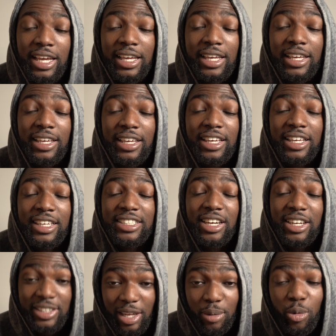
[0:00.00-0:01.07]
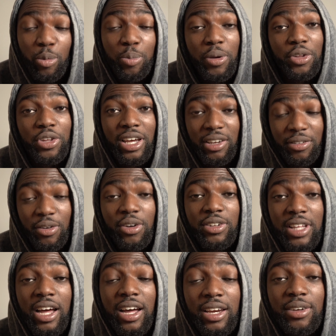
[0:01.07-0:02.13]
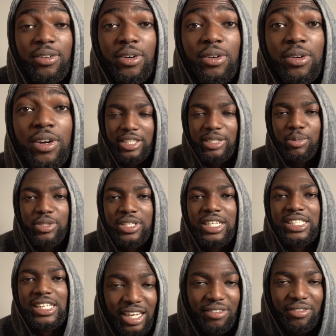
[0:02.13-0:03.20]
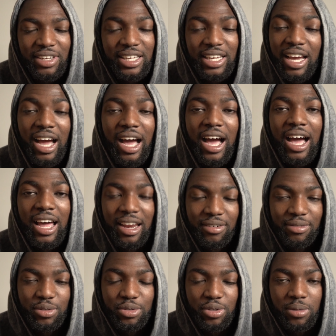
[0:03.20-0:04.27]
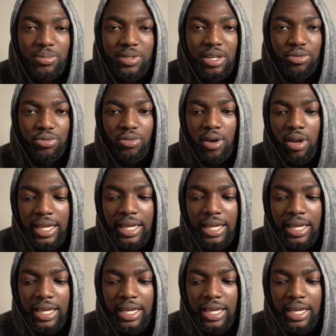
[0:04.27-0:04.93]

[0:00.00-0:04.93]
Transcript: Et, j'avais tellement peur d'arriver en retard à l'école et c'est pour ça que j'arrivais à, l'avance comme ça, tu vois.